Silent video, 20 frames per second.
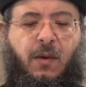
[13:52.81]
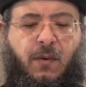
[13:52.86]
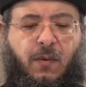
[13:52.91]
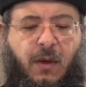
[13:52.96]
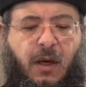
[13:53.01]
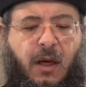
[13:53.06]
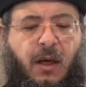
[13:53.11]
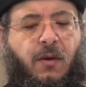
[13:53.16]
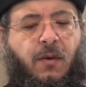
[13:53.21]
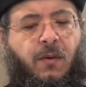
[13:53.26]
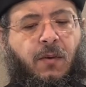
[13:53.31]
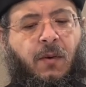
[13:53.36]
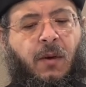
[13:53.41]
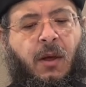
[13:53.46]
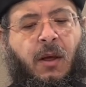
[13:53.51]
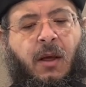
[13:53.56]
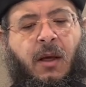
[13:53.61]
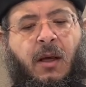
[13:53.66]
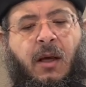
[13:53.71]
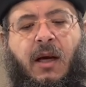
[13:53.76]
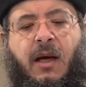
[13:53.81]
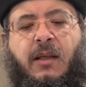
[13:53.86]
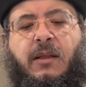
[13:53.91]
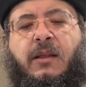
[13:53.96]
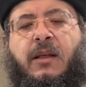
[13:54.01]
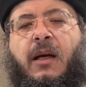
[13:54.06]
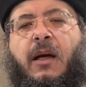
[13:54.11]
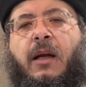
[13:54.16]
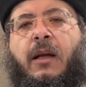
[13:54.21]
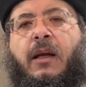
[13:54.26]
وقال له
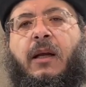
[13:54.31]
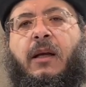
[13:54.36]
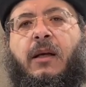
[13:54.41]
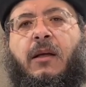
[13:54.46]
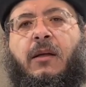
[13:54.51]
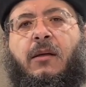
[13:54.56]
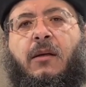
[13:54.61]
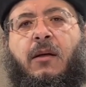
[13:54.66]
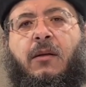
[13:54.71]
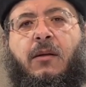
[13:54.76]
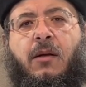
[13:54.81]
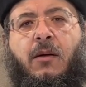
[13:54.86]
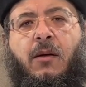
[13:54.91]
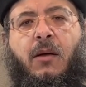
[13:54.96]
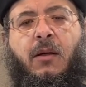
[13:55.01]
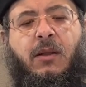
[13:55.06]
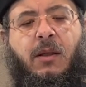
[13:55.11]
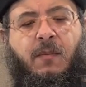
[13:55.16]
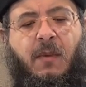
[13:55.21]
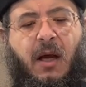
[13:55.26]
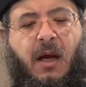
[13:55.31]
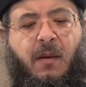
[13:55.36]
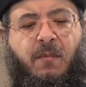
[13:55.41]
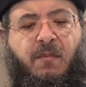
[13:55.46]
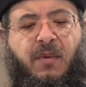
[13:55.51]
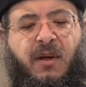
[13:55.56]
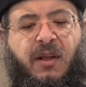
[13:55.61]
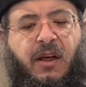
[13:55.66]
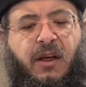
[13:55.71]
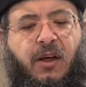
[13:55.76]
عندي عليك إنك تركت
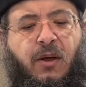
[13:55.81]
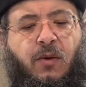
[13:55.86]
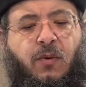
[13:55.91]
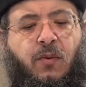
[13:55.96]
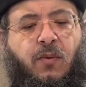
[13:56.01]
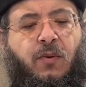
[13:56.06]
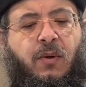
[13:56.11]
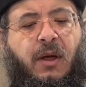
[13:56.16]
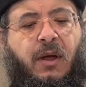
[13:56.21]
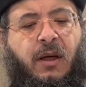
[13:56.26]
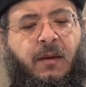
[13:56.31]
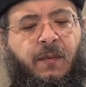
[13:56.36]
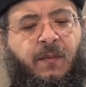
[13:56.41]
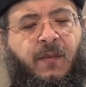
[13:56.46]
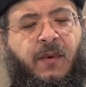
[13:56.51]
محبتك الأولى